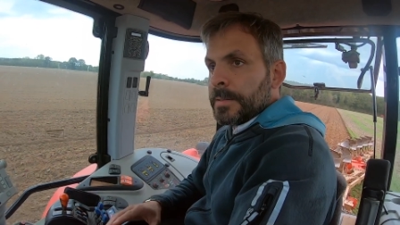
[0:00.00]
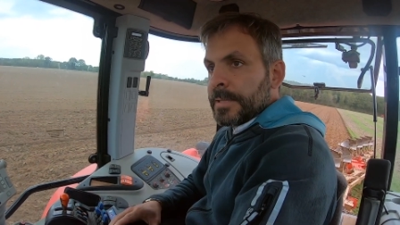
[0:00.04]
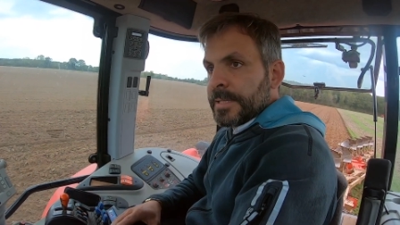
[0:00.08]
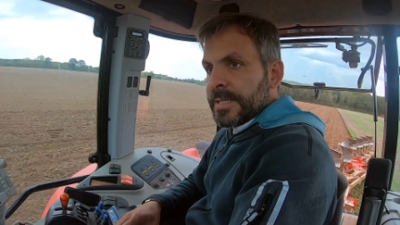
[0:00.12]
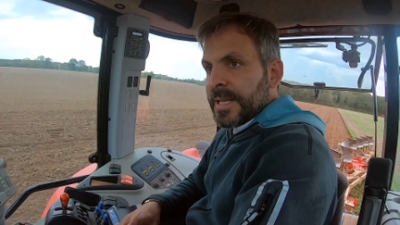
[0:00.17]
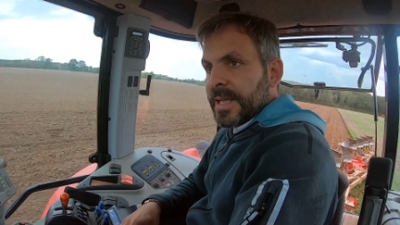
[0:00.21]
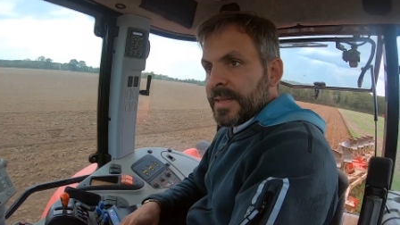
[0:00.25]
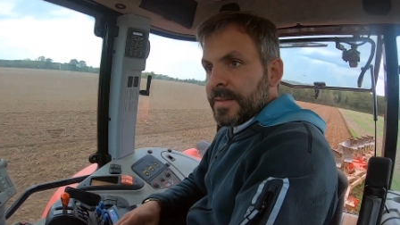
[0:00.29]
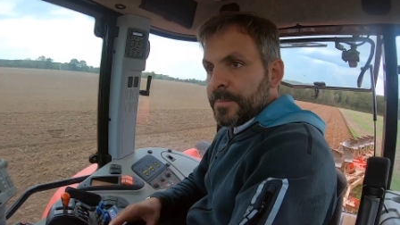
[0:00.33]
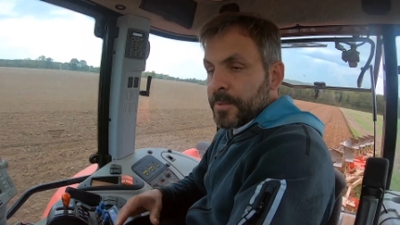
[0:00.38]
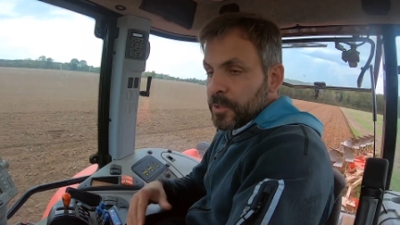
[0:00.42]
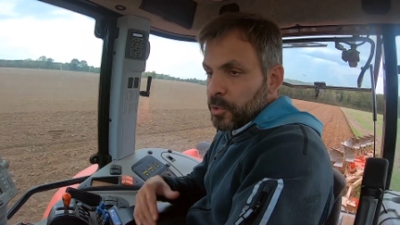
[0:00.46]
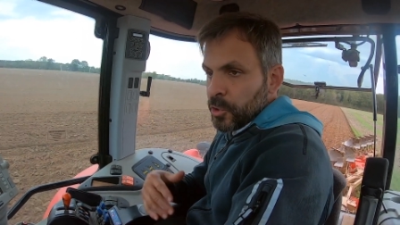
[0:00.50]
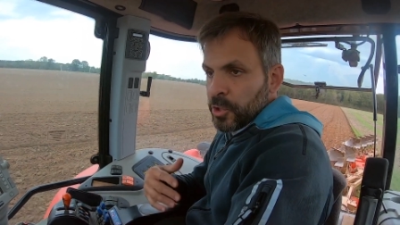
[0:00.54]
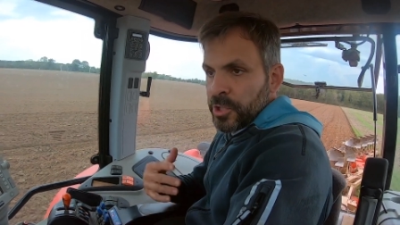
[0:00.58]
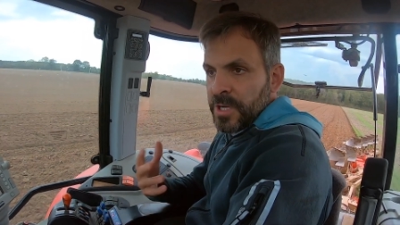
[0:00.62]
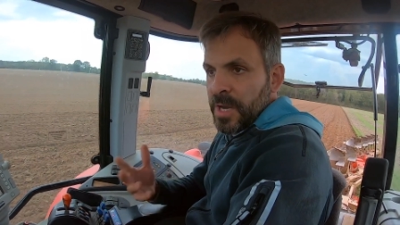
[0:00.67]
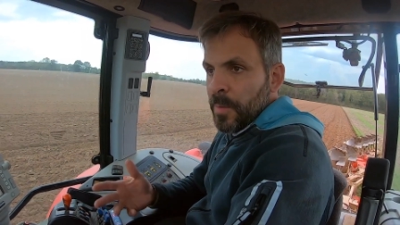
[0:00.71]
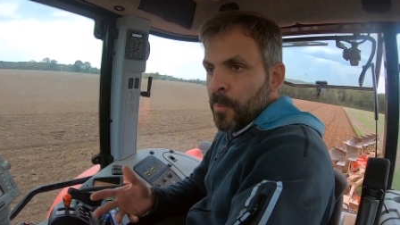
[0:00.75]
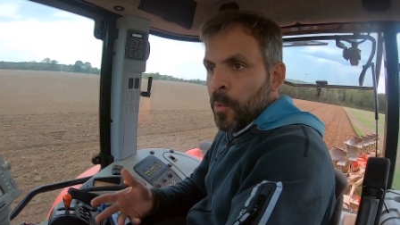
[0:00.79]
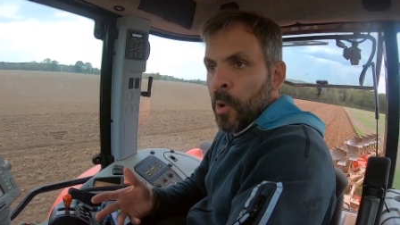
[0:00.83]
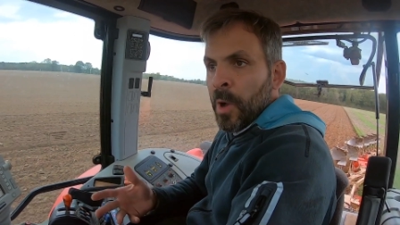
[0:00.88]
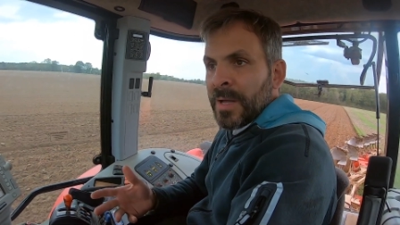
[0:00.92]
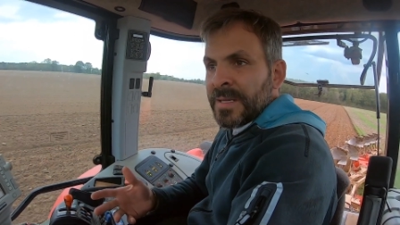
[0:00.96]
un 7 parce que
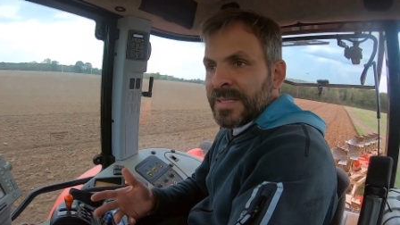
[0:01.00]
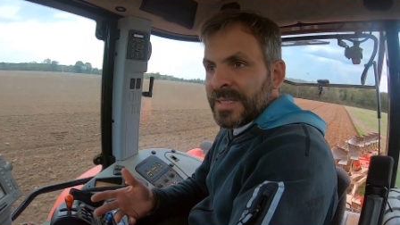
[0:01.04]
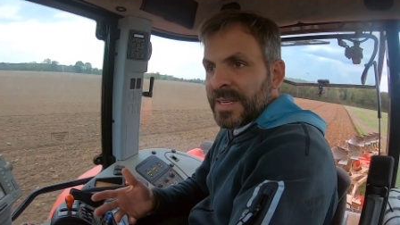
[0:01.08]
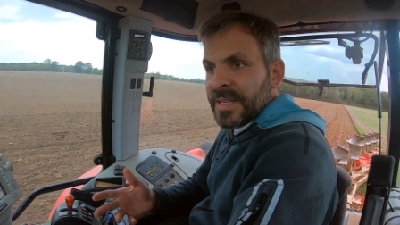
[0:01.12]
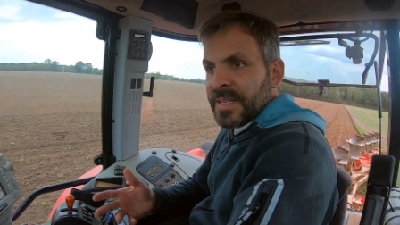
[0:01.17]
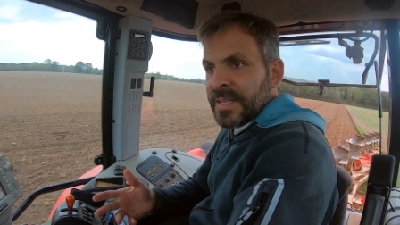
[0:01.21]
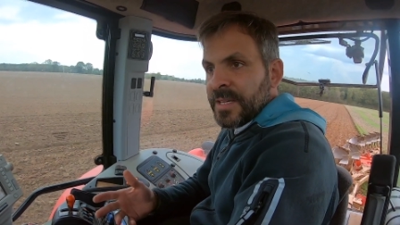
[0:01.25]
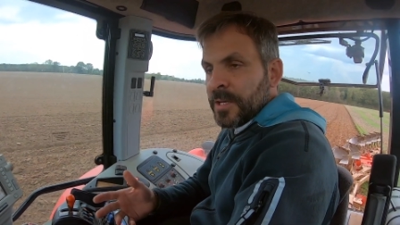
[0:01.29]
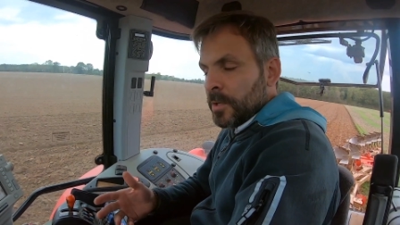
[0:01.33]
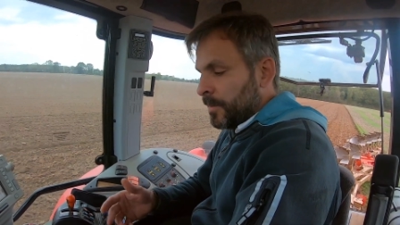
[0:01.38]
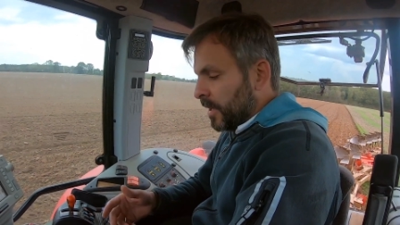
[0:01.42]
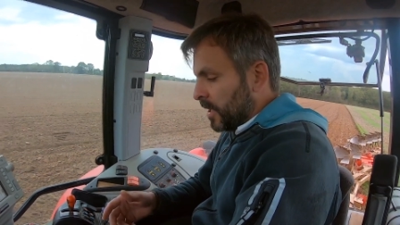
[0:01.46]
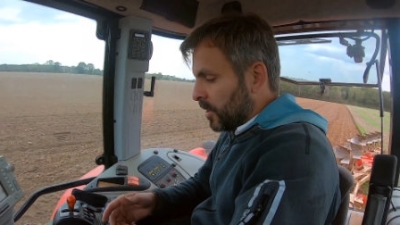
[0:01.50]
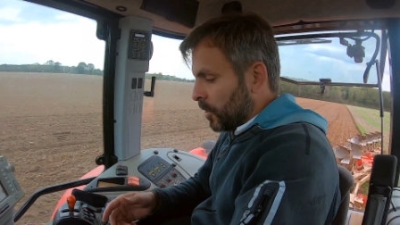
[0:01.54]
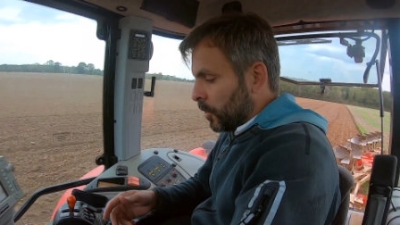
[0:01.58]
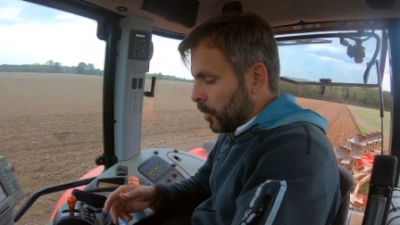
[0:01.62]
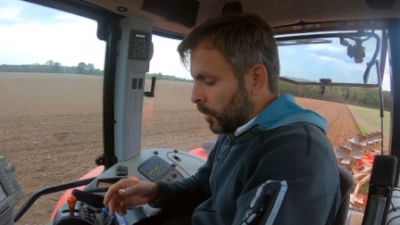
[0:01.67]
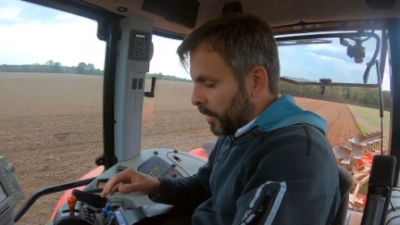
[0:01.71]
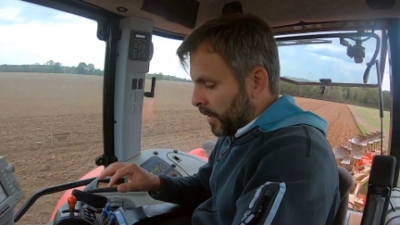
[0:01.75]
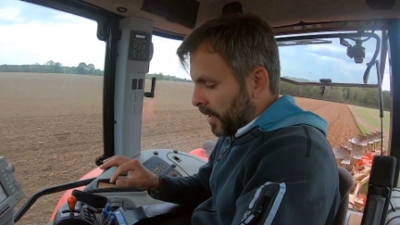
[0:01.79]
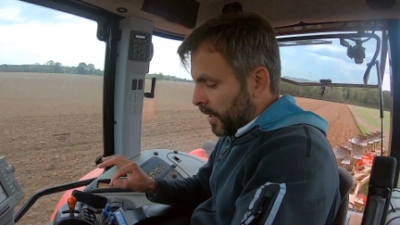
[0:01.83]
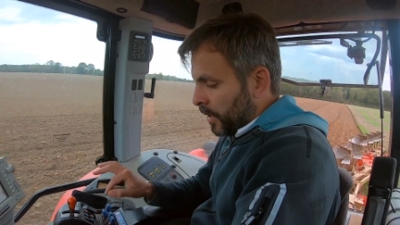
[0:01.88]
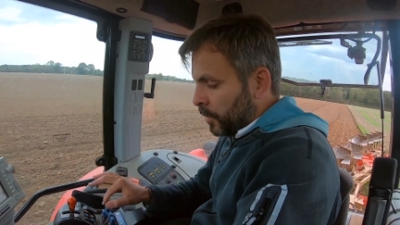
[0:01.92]
je d'abord à 7 km/h